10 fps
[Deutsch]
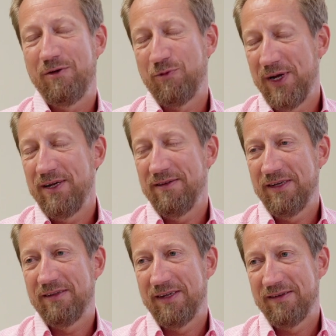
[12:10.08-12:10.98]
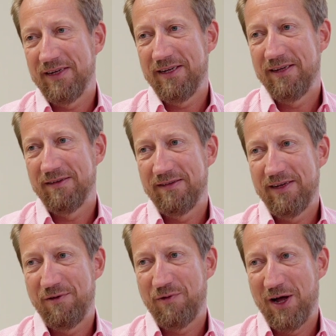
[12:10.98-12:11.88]
aus meiner Sicht tatsächlich, dass
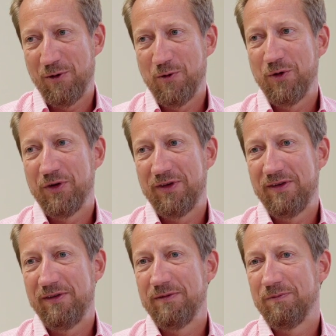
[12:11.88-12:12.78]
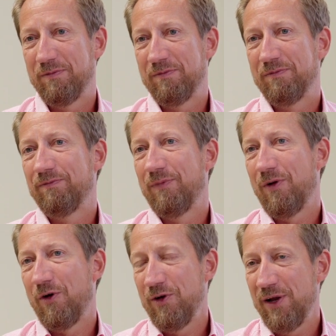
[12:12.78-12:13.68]
die Erfahrung, die
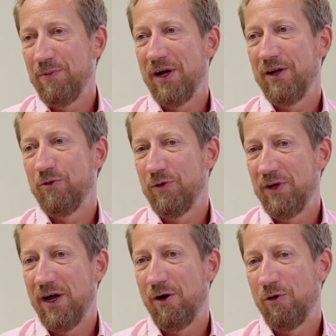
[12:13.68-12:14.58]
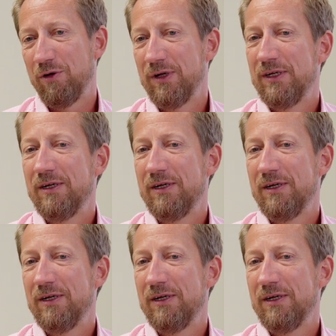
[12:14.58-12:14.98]
Online-Beratung, die auch